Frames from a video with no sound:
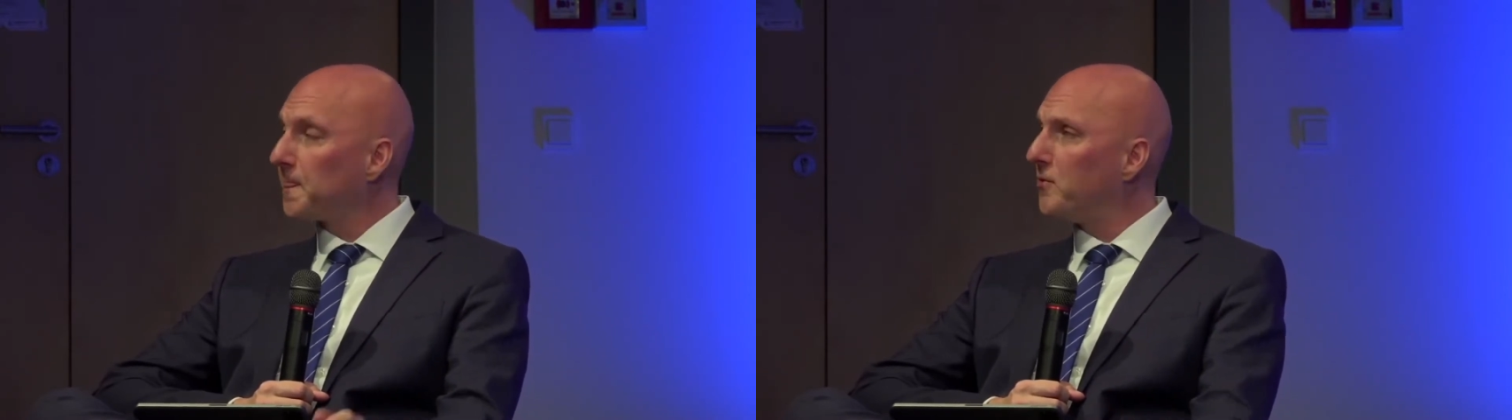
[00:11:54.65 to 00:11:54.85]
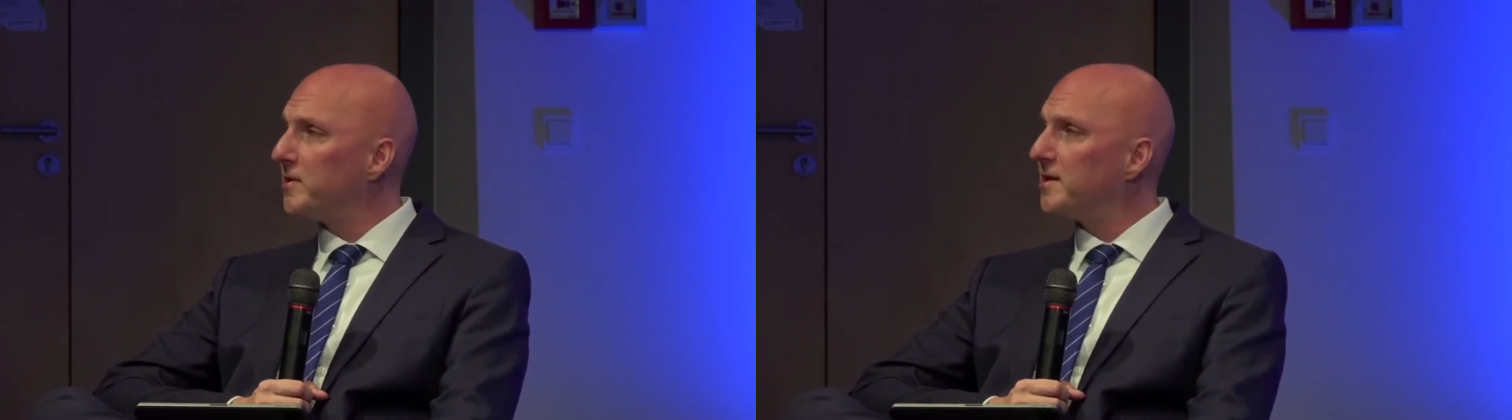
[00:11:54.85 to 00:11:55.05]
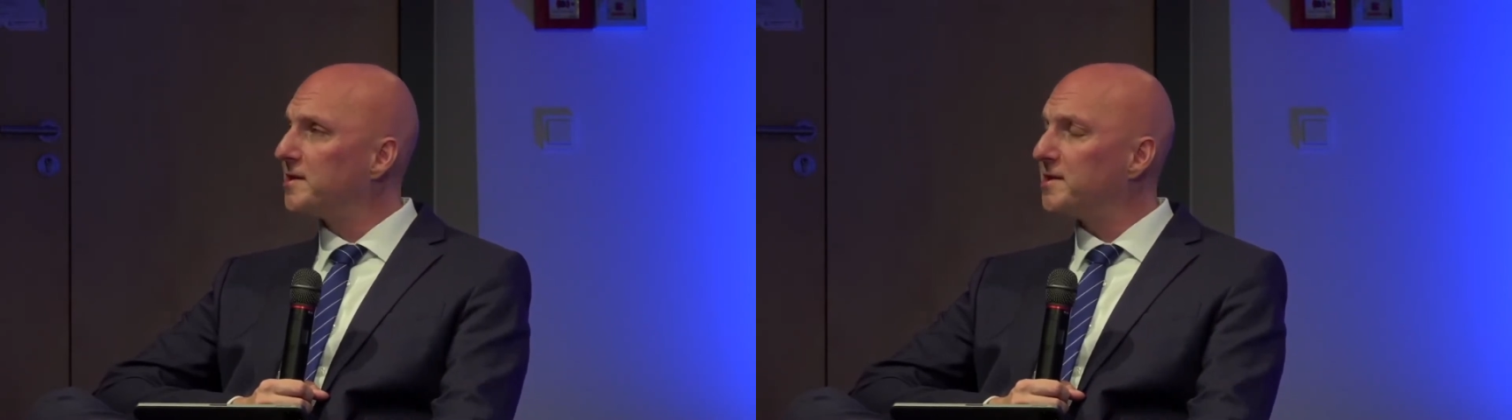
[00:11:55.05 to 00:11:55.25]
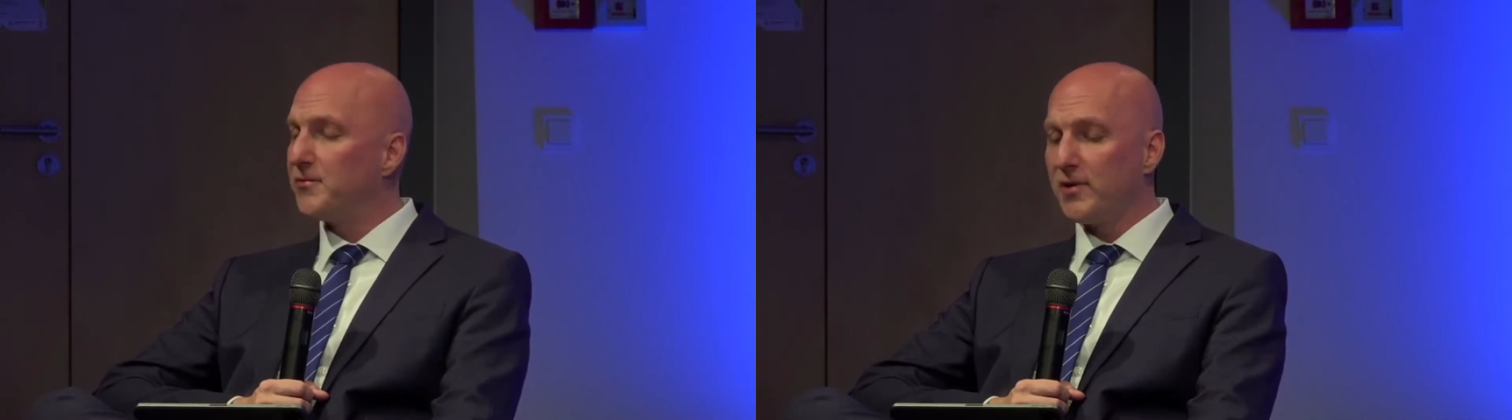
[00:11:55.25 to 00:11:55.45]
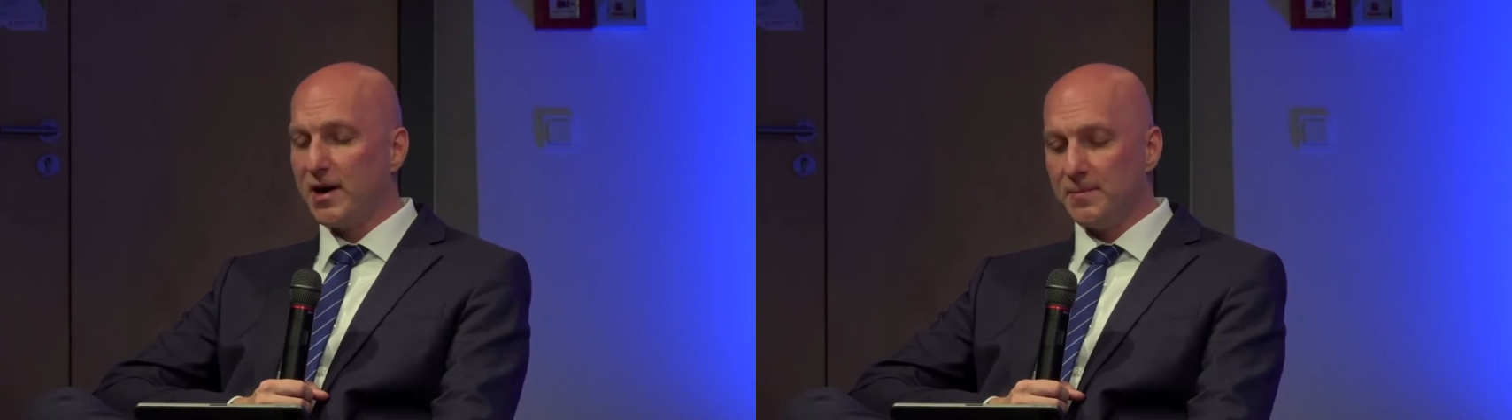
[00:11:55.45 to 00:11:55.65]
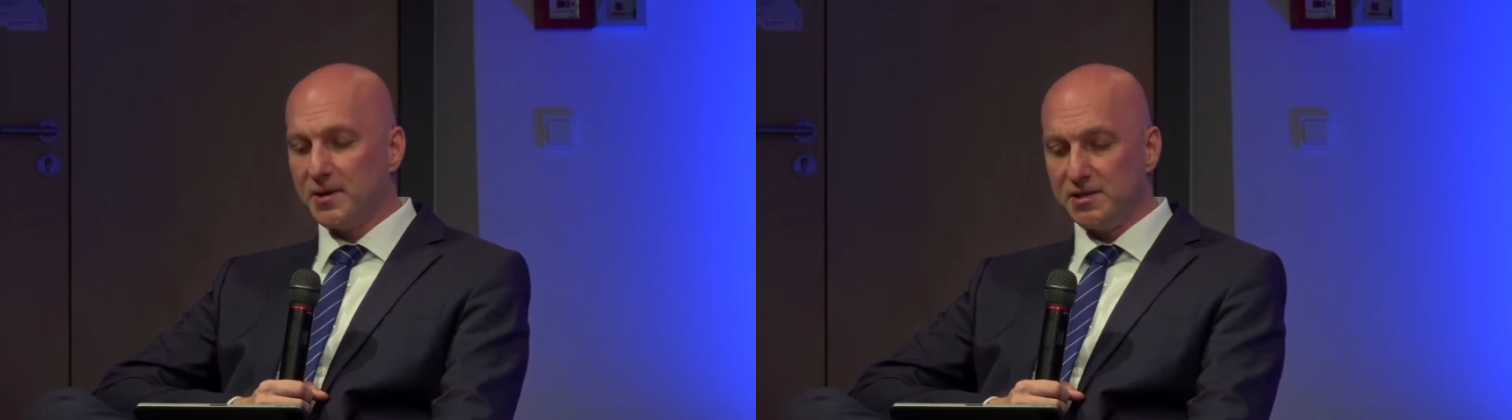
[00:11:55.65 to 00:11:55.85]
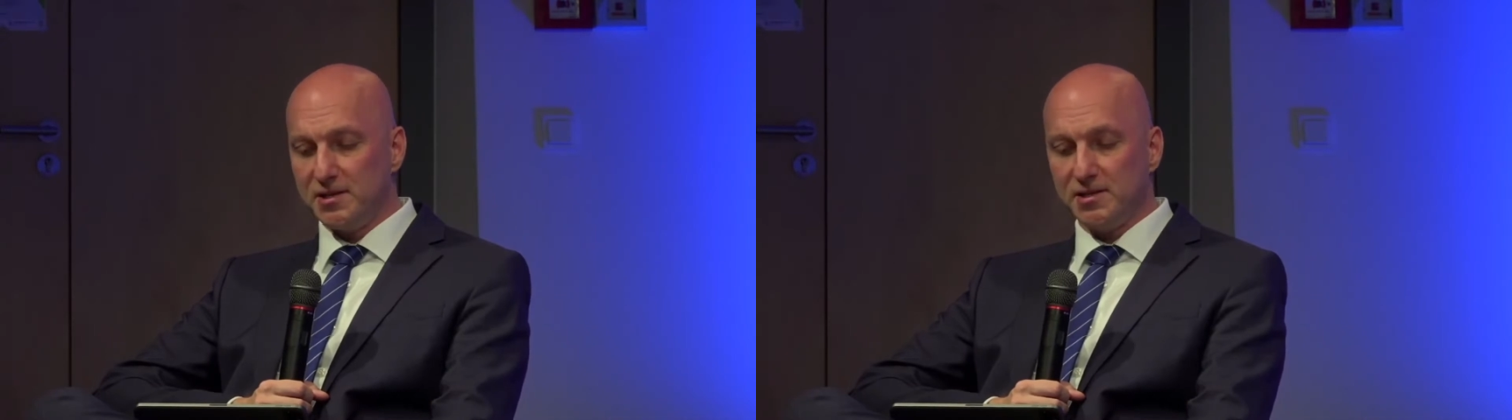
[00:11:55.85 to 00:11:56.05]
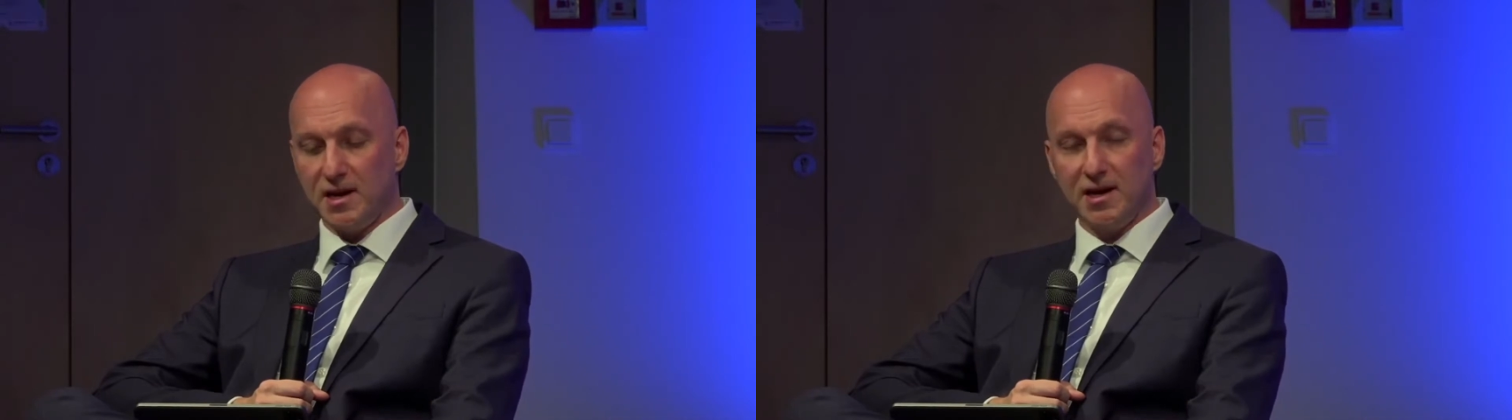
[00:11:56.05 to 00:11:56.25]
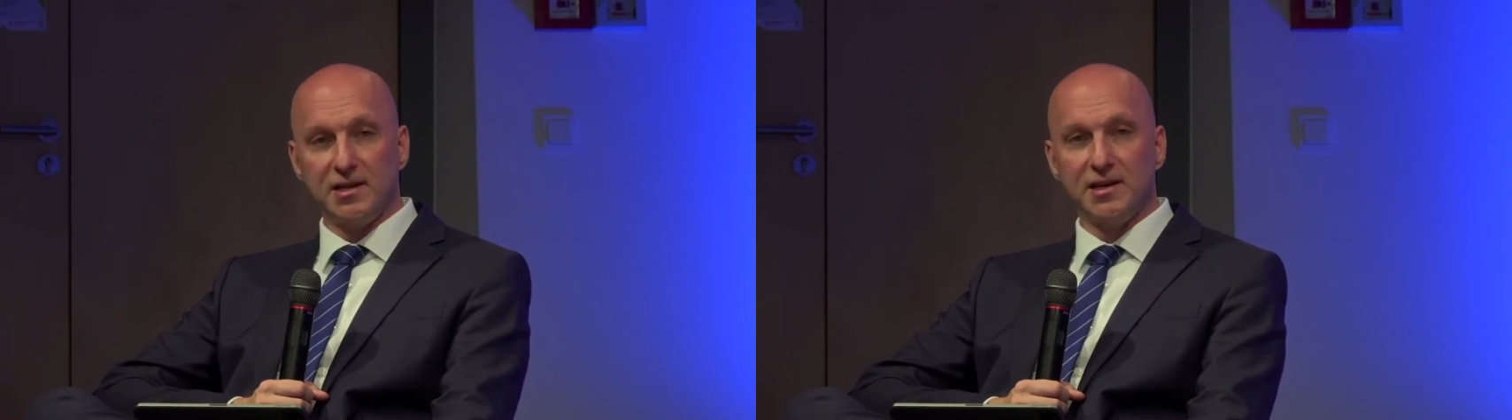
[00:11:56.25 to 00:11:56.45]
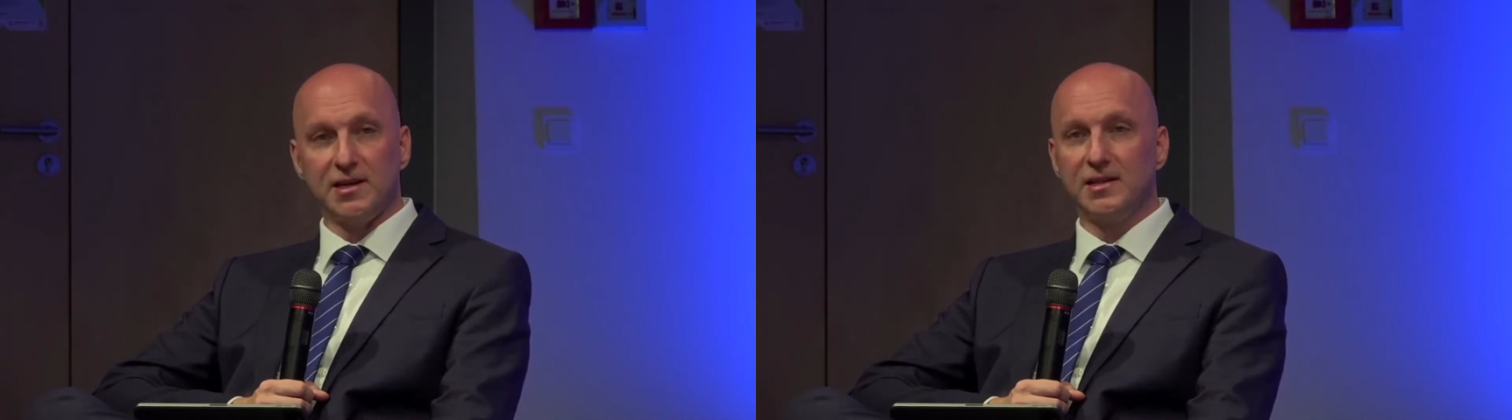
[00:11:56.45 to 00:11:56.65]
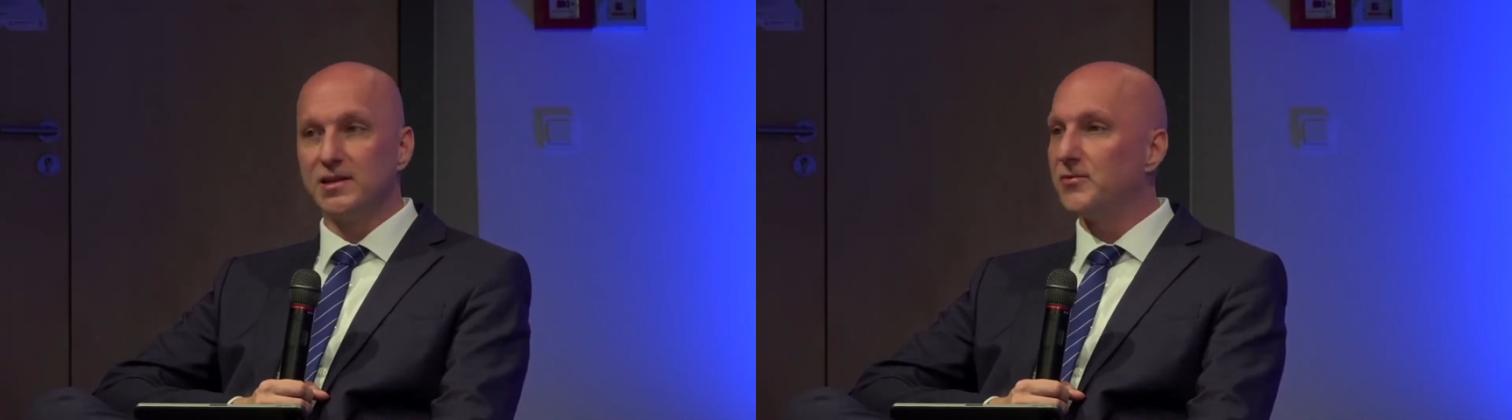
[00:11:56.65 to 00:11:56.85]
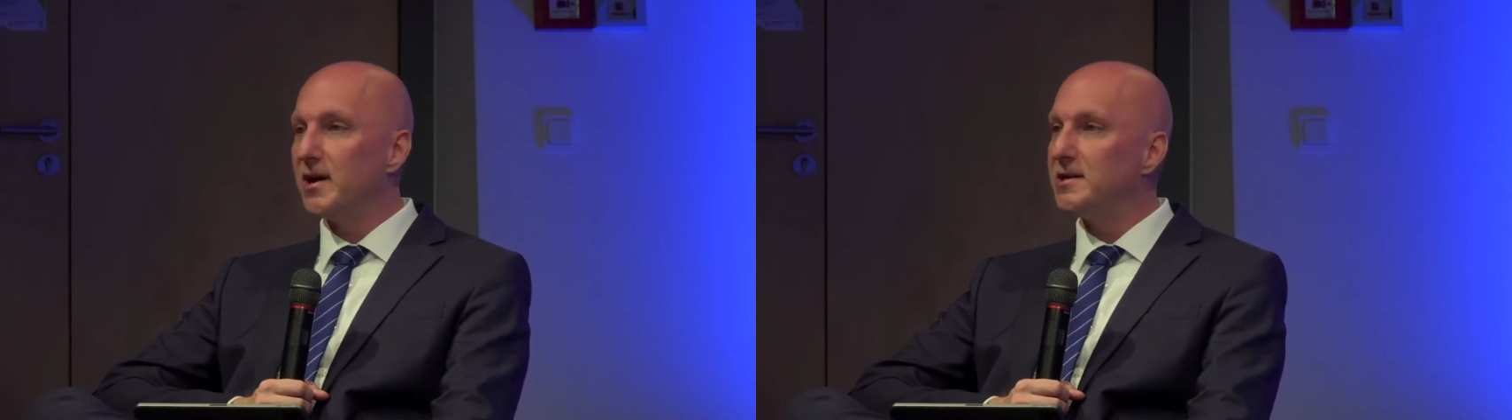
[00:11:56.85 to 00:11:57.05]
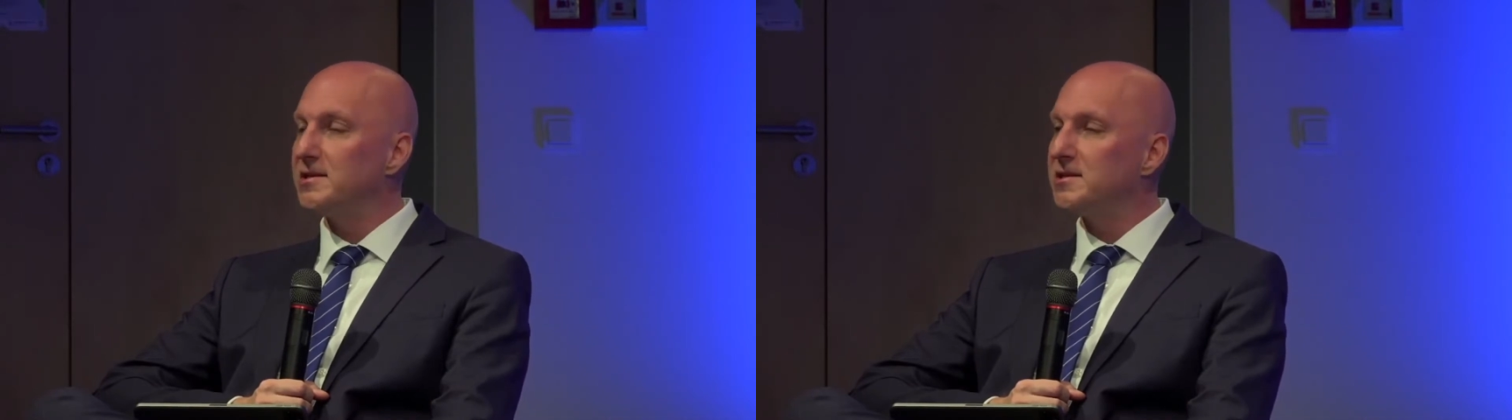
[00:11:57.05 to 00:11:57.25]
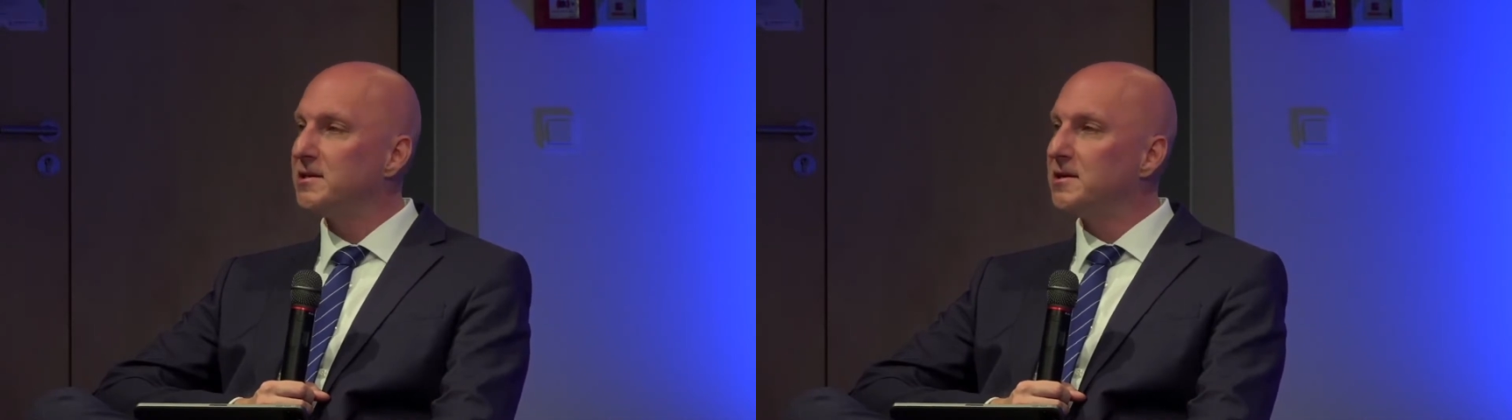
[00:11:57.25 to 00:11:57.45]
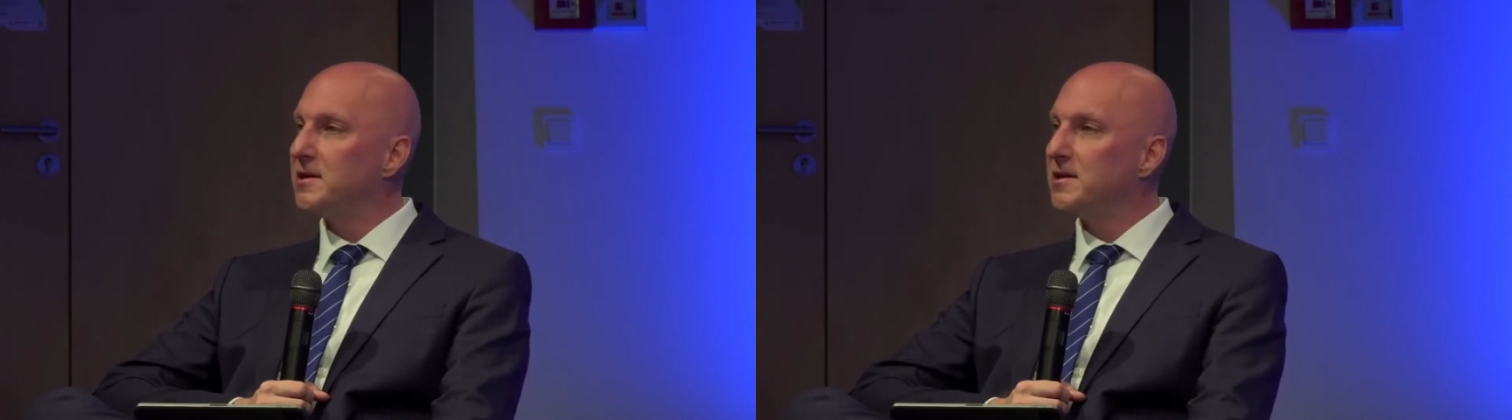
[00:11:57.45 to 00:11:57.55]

Und der 611a macht sich da eigentlich relativ leicht.